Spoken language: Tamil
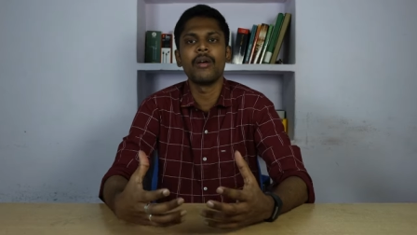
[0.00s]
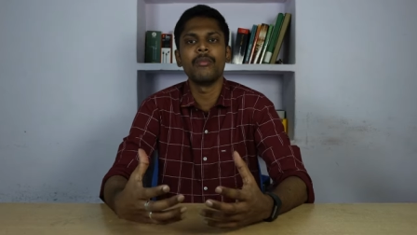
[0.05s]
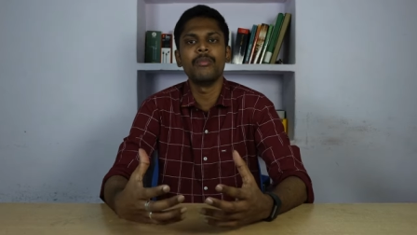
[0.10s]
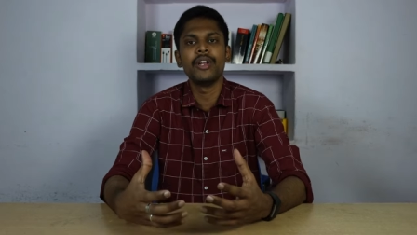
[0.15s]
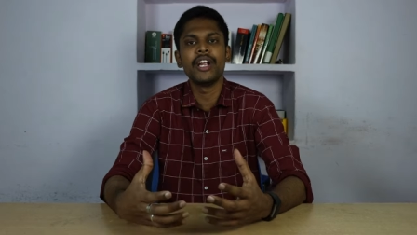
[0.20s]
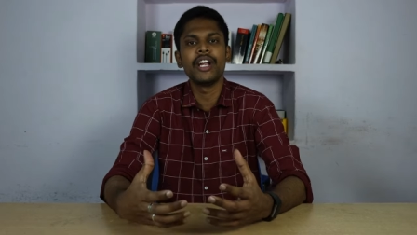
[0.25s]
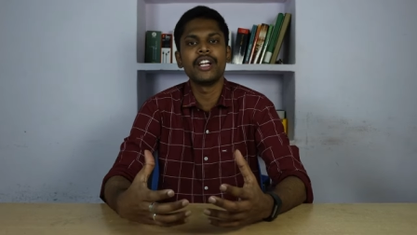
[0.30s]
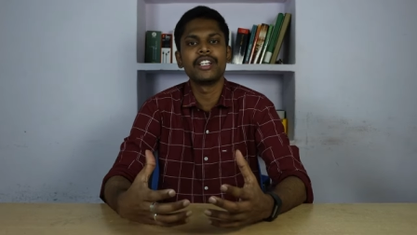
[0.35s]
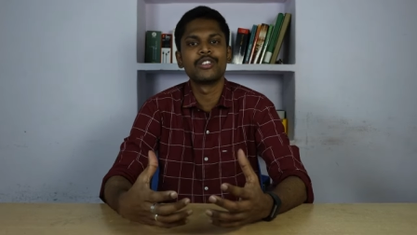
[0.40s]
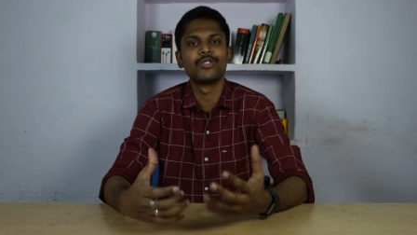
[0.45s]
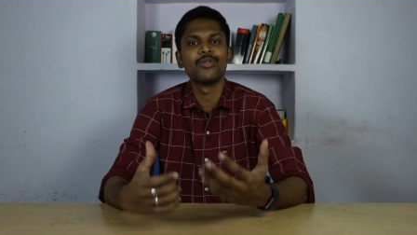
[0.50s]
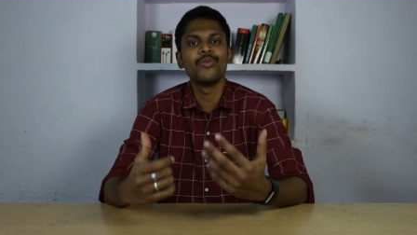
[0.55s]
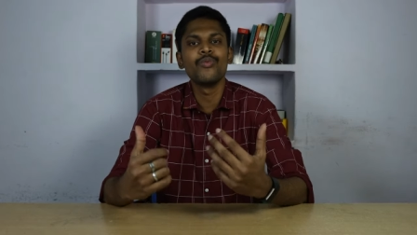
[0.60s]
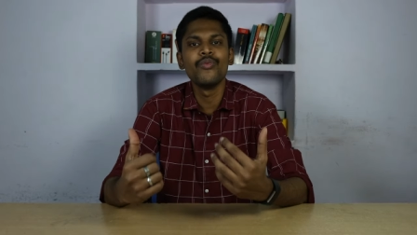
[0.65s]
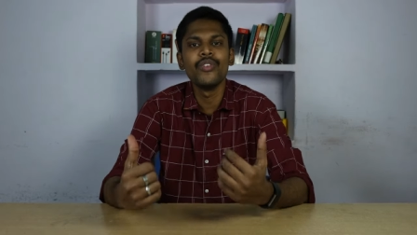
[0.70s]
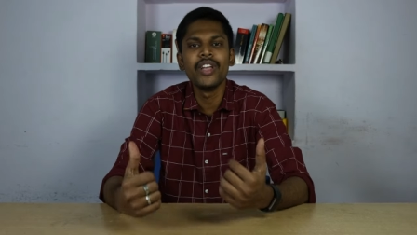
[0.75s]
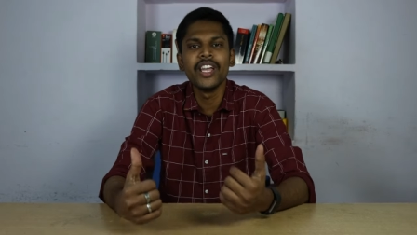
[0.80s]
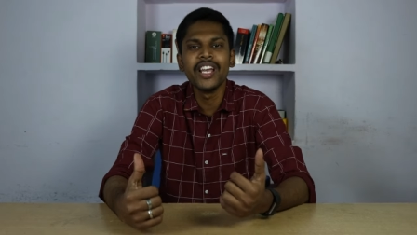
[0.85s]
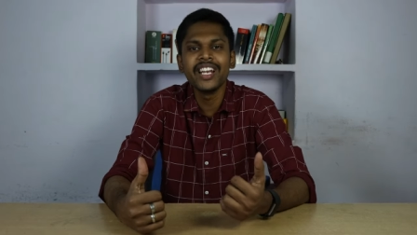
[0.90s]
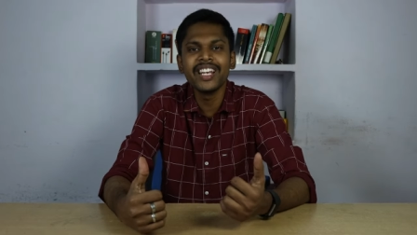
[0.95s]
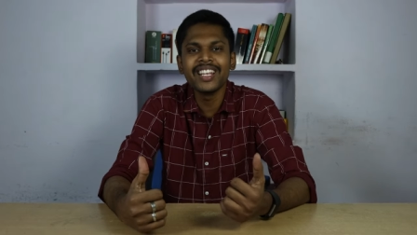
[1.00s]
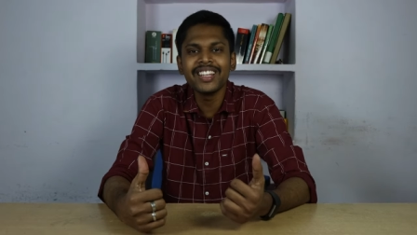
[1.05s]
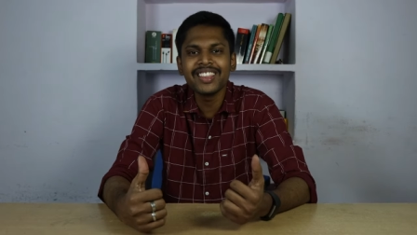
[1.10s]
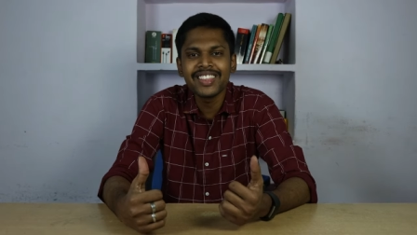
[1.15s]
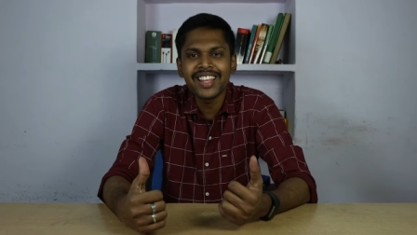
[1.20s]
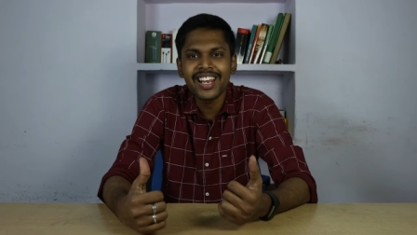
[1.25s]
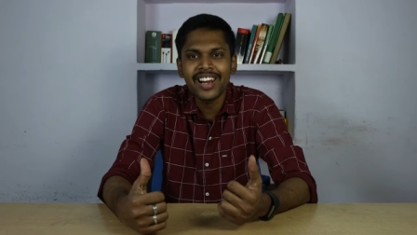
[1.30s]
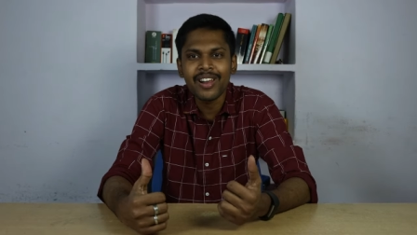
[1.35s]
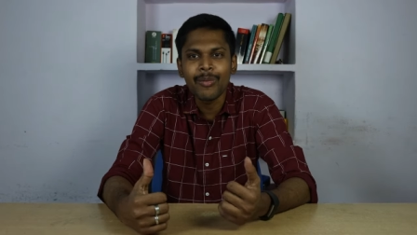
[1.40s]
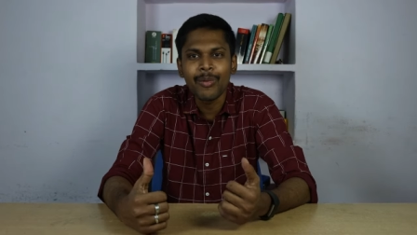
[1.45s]
அப்டேட்ஸும்
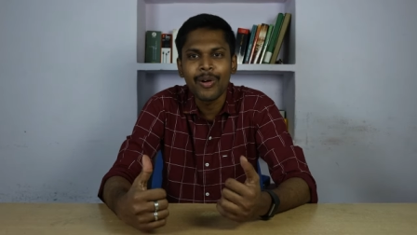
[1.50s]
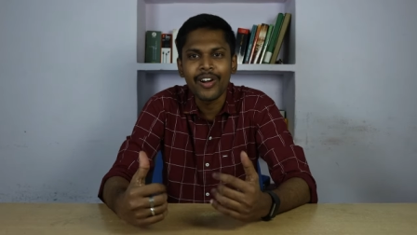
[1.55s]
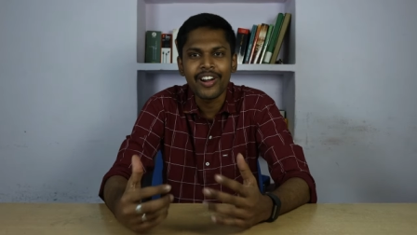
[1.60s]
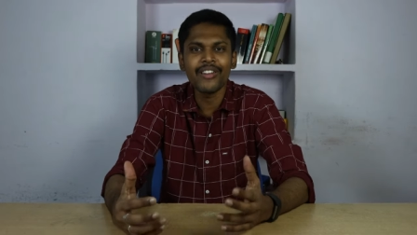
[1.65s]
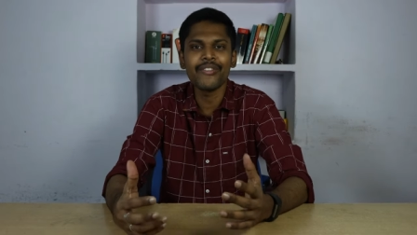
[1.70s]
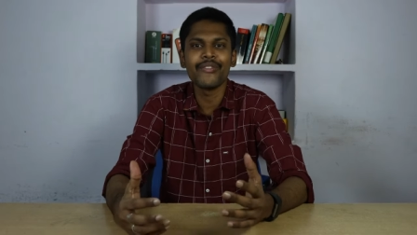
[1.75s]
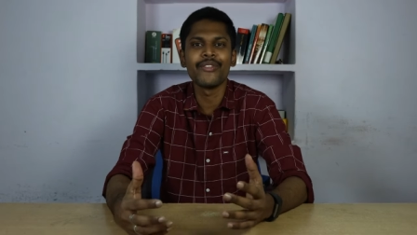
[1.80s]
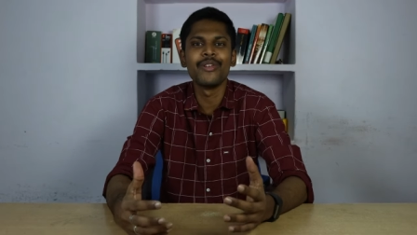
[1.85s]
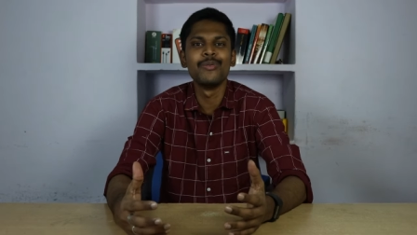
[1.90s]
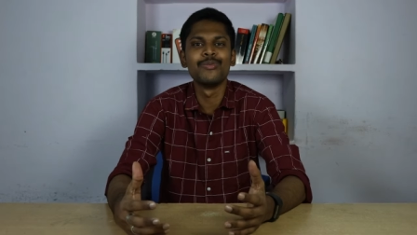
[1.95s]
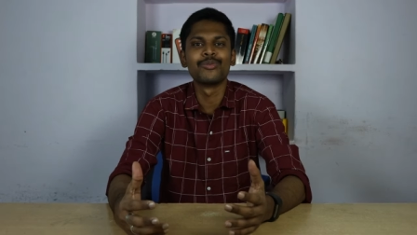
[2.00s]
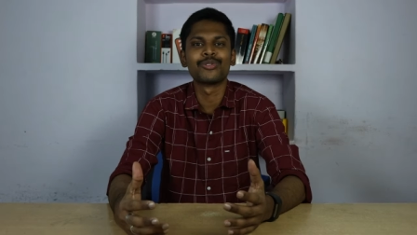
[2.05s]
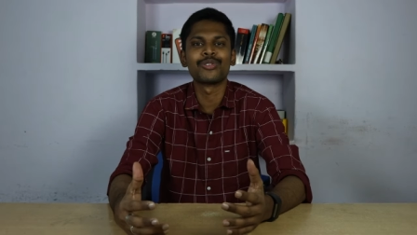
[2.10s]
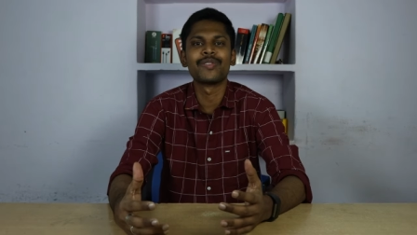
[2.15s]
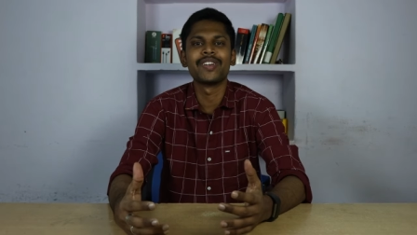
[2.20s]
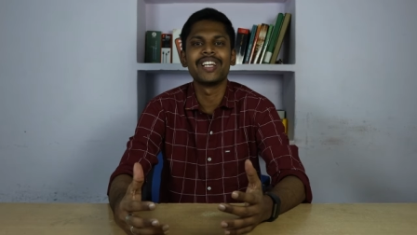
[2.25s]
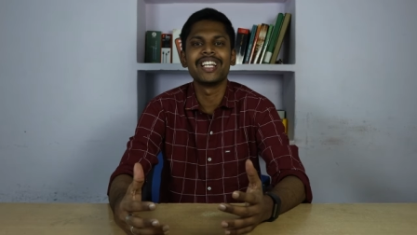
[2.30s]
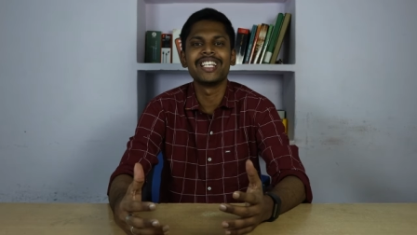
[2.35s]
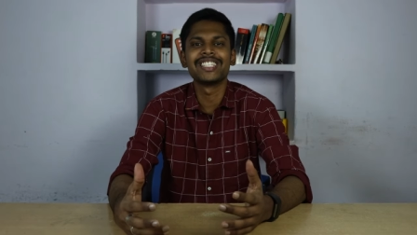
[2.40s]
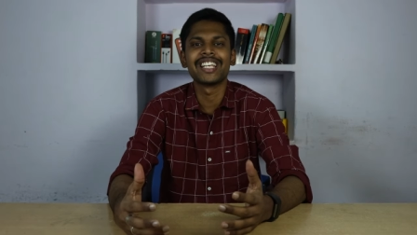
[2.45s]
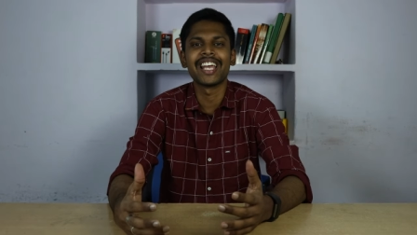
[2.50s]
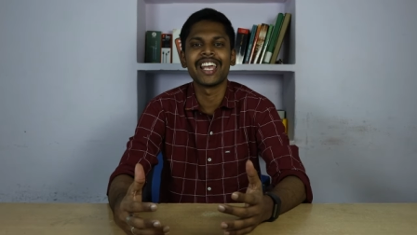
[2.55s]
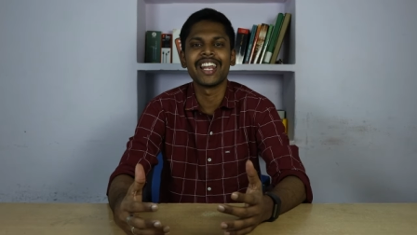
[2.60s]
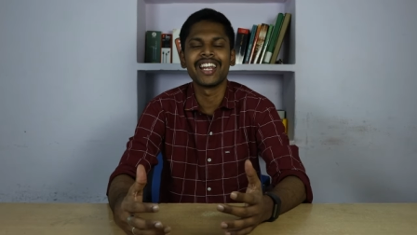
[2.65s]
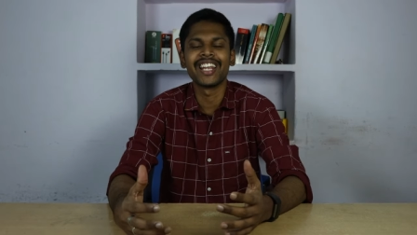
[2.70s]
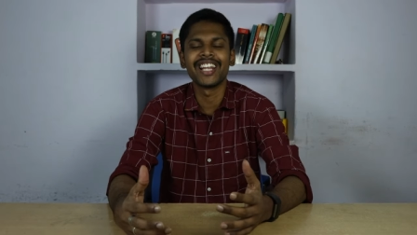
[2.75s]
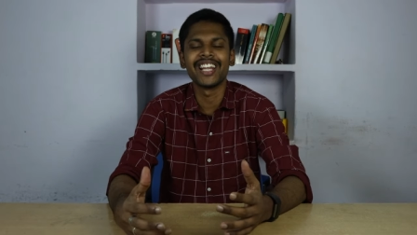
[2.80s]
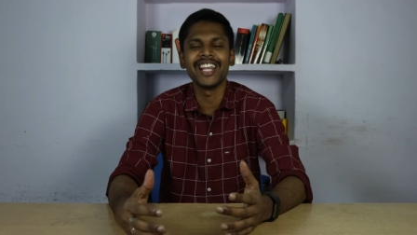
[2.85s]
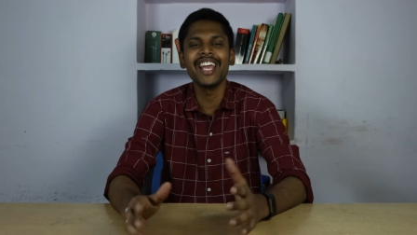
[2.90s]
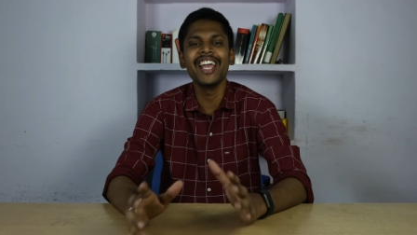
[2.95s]
வெறித்தனமான ஃபில்ம்ஸும் ரிலீஸ்
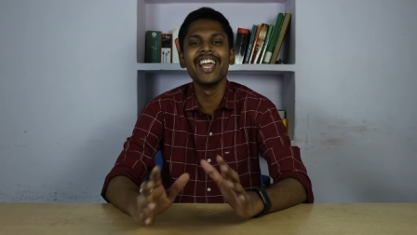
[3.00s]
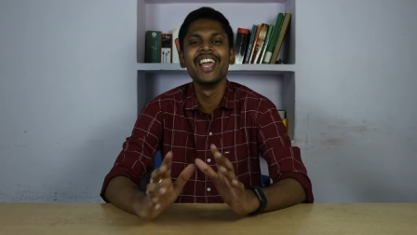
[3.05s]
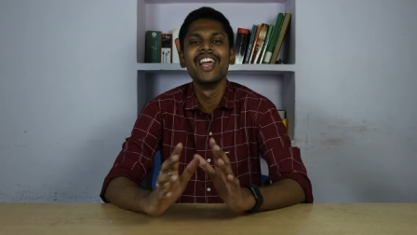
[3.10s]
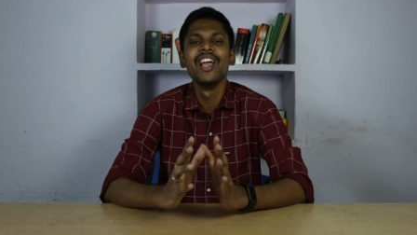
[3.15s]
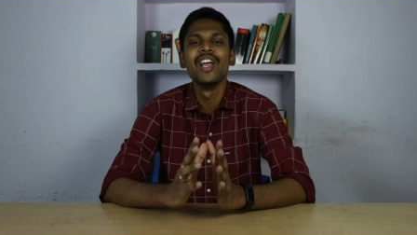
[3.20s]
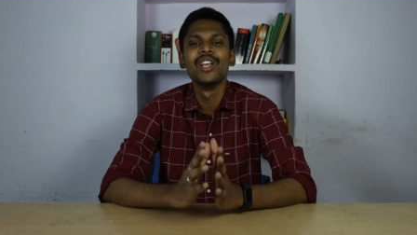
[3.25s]
ஆகிருக்குது